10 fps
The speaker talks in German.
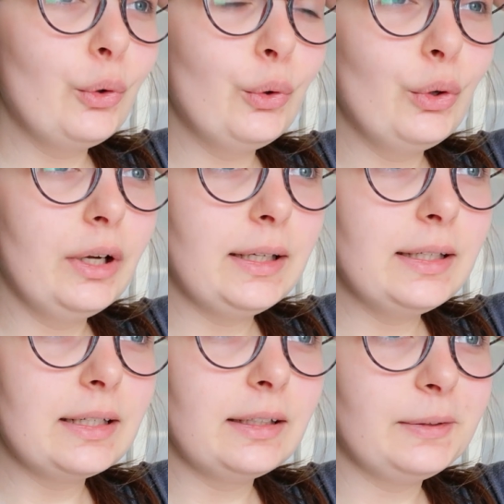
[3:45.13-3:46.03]

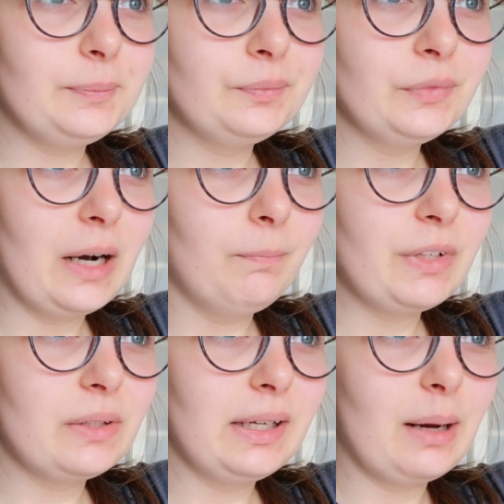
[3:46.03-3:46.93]
Und ähm, ja,
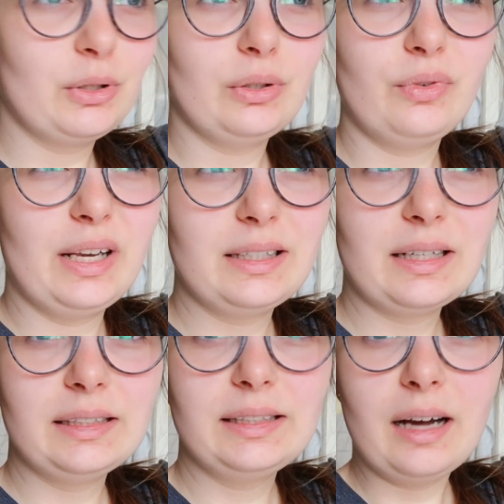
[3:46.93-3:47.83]
deswegen habe ich dort
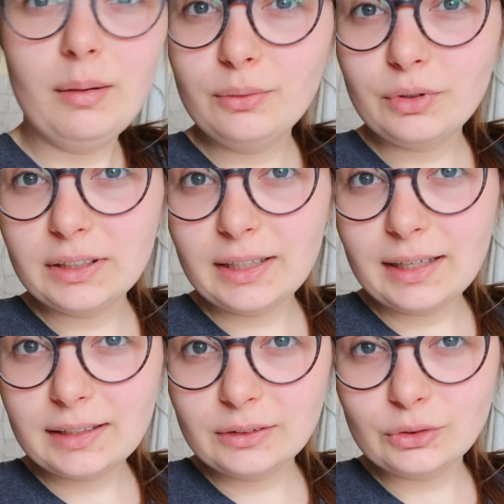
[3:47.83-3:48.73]
vielleicht drei Gabeln von
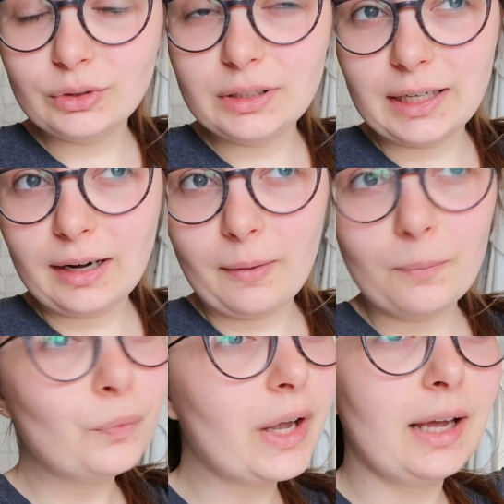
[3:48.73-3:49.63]
gegessen und
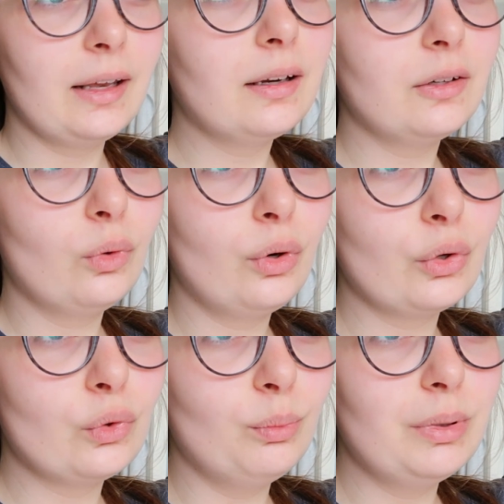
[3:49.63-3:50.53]
dann eigentlich nur
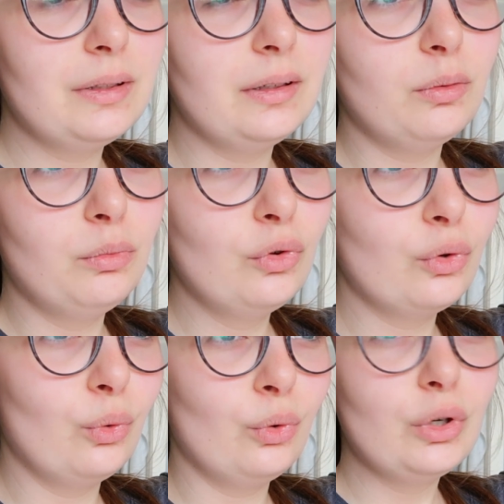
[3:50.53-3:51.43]
noch so ein bisschen
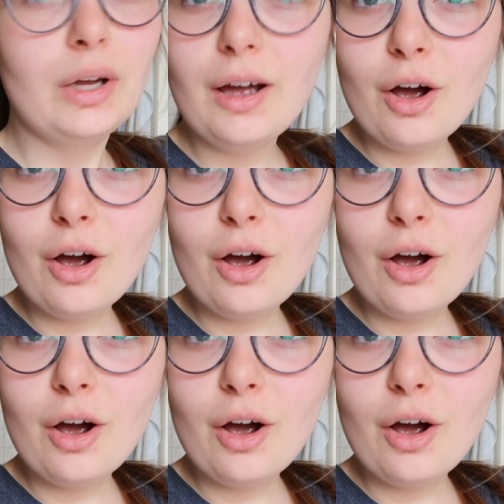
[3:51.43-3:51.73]
Gemüse und